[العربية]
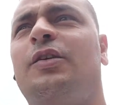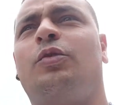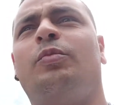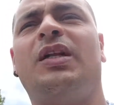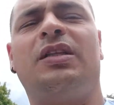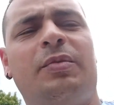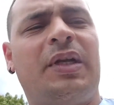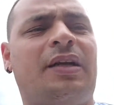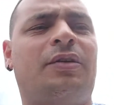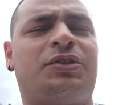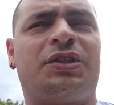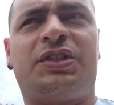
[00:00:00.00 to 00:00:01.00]
وما
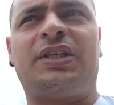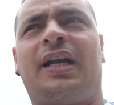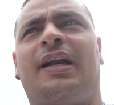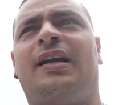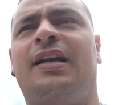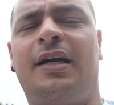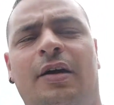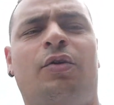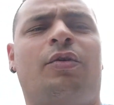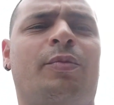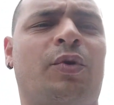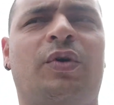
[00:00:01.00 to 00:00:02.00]
نتمنالوش الشر
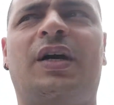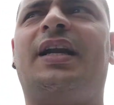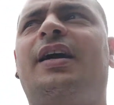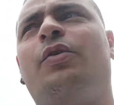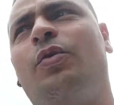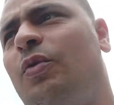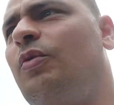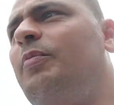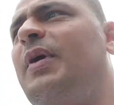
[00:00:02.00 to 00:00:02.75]
نكلو امه وانا ومن